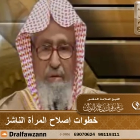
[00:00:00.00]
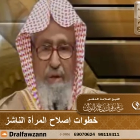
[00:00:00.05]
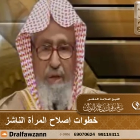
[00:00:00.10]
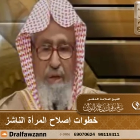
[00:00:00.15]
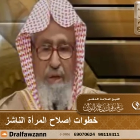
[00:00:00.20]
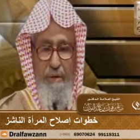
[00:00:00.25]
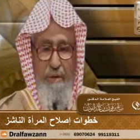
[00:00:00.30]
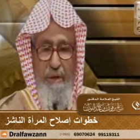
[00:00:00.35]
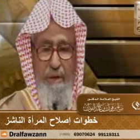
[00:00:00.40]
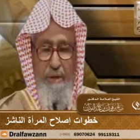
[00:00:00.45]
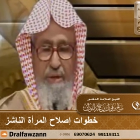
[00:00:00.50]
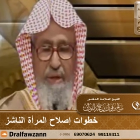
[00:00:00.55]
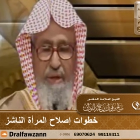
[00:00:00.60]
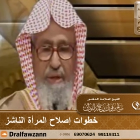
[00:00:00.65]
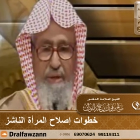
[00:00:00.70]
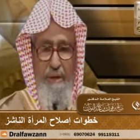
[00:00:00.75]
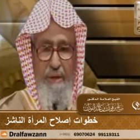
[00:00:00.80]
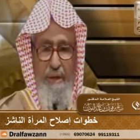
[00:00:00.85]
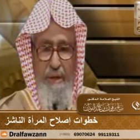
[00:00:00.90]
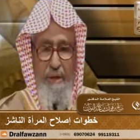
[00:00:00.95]
حتى
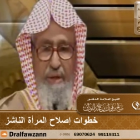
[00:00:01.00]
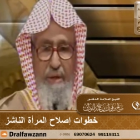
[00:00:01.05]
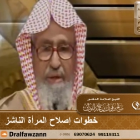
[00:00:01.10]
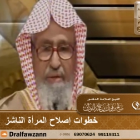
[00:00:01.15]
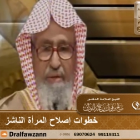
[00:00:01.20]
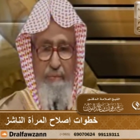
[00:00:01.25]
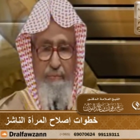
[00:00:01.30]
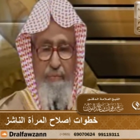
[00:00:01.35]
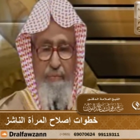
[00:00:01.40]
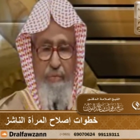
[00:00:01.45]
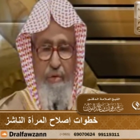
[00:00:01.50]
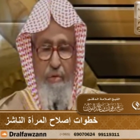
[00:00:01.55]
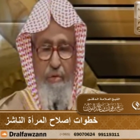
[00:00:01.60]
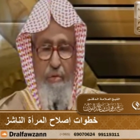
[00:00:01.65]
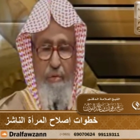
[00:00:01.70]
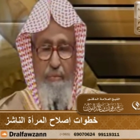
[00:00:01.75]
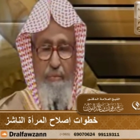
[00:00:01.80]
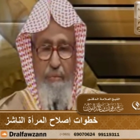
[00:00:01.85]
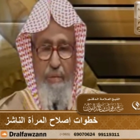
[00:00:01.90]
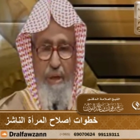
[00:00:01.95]
ترتدع
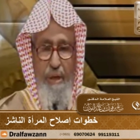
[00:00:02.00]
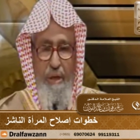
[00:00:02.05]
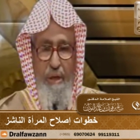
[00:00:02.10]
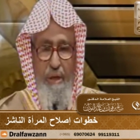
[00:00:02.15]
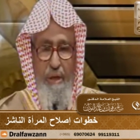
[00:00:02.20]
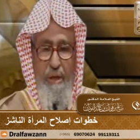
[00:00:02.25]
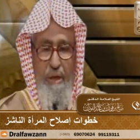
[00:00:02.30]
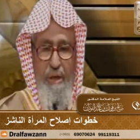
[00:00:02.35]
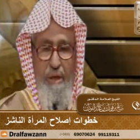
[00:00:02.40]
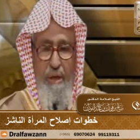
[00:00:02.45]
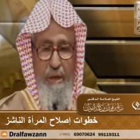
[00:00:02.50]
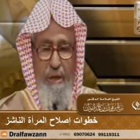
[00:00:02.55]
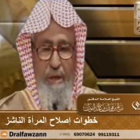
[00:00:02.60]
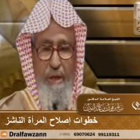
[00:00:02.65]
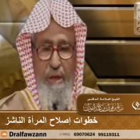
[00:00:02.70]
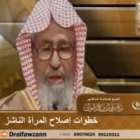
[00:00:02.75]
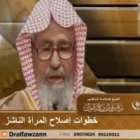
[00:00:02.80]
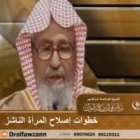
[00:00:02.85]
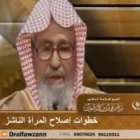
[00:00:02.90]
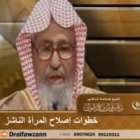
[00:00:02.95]
ثم
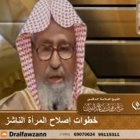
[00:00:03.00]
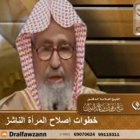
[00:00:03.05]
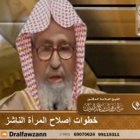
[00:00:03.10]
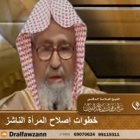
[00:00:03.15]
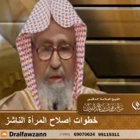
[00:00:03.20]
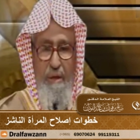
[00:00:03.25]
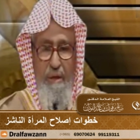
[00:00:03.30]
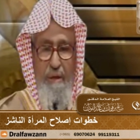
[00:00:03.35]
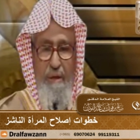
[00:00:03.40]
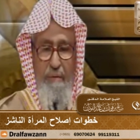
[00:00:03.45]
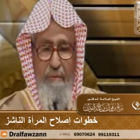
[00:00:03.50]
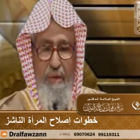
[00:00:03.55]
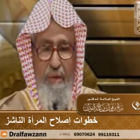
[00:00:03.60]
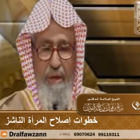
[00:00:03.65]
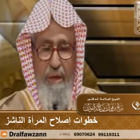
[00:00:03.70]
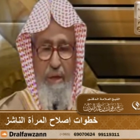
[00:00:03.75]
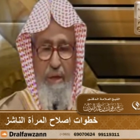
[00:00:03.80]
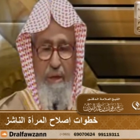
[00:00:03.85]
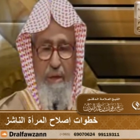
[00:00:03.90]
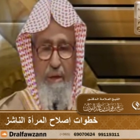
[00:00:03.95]
آخر
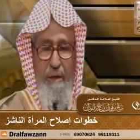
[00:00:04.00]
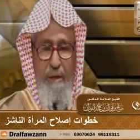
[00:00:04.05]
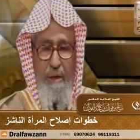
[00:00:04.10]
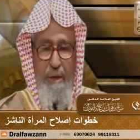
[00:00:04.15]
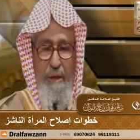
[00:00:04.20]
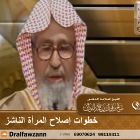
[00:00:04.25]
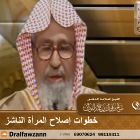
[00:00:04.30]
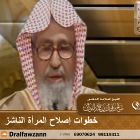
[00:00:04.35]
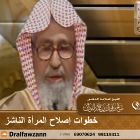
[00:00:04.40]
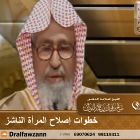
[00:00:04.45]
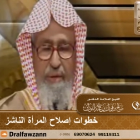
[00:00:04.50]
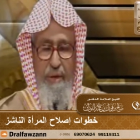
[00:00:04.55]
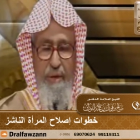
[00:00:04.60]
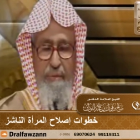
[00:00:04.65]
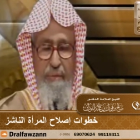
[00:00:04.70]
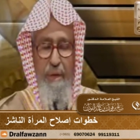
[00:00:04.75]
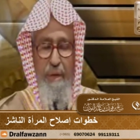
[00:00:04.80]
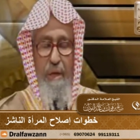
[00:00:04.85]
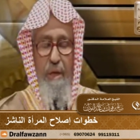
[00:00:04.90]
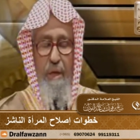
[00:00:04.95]
المراحل أن
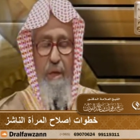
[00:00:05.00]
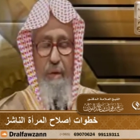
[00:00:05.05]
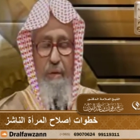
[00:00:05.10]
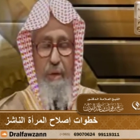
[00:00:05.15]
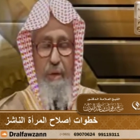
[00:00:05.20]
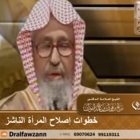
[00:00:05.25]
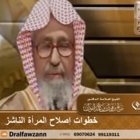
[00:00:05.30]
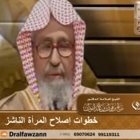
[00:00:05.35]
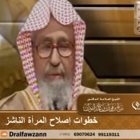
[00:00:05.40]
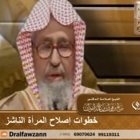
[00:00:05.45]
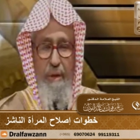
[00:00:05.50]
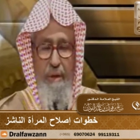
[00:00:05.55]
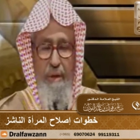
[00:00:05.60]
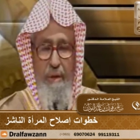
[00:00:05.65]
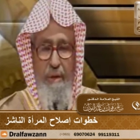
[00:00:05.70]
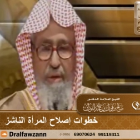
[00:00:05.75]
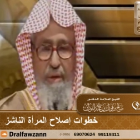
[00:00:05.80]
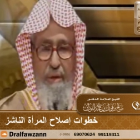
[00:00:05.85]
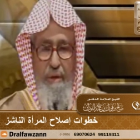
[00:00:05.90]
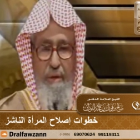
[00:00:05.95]
يضربها ضربا
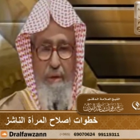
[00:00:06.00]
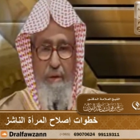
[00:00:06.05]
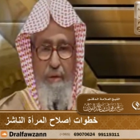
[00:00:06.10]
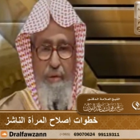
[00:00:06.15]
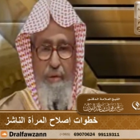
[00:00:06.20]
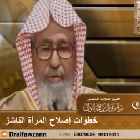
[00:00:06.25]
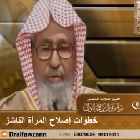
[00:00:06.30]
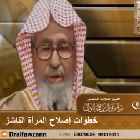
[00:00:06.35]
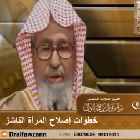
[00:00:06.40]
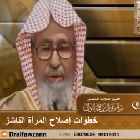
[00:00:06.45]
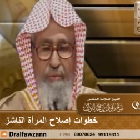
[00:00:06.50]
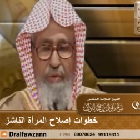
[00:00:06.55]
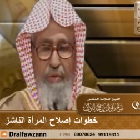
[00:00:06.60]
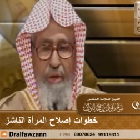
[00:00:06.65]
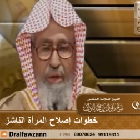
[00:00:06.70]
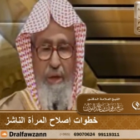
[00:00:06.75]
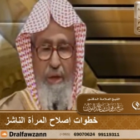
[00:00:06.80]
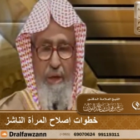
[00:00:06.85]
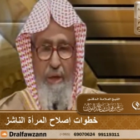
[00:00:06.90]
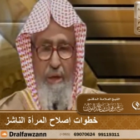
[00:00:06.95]

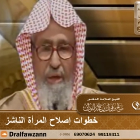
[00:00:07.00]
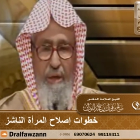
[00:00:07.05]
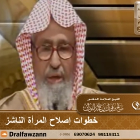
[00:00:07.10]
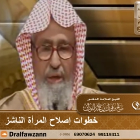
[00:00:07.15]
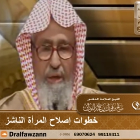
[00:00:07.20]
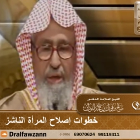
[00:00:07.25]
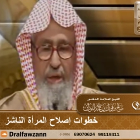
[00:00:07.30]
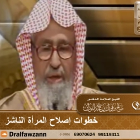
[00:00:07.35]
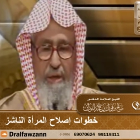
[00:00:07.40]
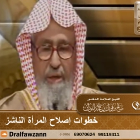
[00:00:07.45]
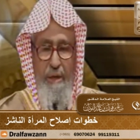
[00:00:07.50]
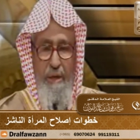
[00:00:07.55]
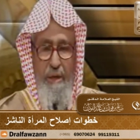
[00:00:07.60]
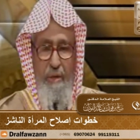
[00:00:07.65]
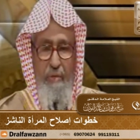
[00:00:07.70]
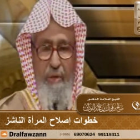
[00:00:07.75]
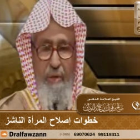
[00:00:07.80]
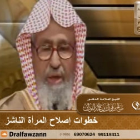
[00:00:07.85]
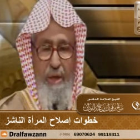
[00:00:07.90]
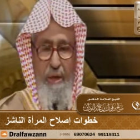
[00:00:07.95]
يؤلمها
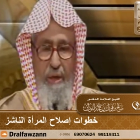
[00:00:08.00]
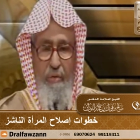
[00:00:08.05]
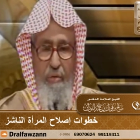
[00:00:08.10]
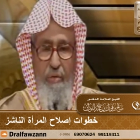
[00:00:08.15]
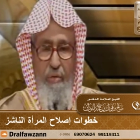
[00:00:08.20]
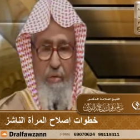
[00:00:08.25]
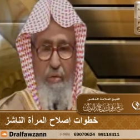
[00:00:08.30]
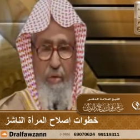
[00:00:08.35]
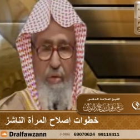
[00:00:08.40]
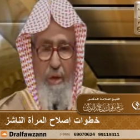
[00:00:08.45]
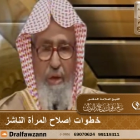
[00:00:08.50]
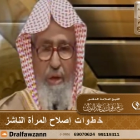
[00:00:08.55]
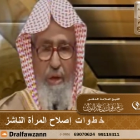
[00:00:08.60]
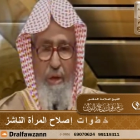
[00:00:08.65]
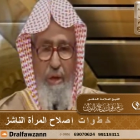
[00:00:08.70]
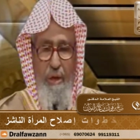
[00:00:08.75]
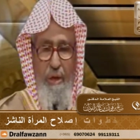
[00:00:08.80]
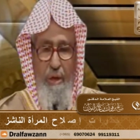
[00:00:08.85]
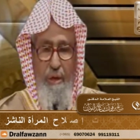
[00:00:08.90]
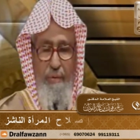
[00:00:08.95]
لكنه لا
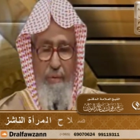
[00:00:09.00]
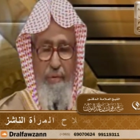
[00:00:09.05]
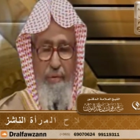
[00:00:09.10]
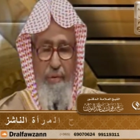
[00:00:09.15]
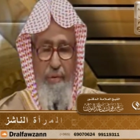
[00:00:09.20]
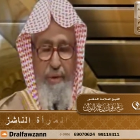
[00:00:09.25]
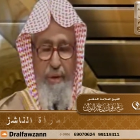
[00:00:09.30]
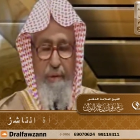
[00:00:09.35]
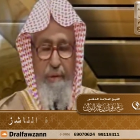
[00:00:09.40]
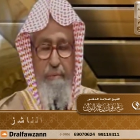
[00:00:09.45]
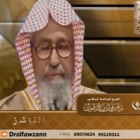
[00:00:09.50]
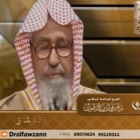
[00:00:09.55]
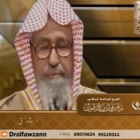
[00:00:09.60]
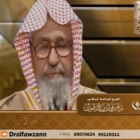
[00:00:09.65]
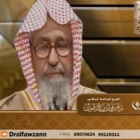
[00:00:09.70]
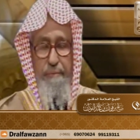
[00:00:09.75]
يضرها نعم